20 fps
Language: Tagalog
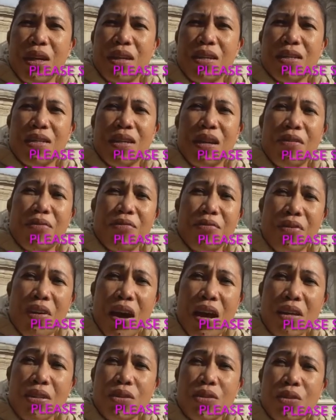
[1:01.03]
sa
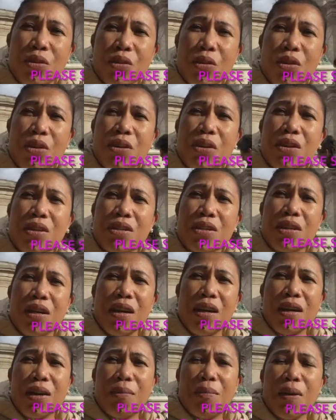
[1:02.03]
France or
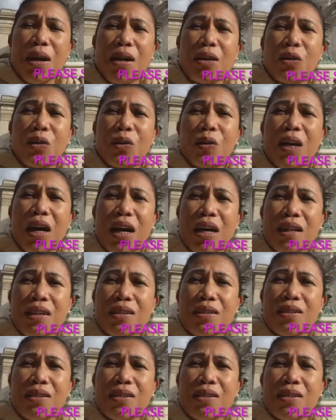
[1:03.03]
sa ibang lugar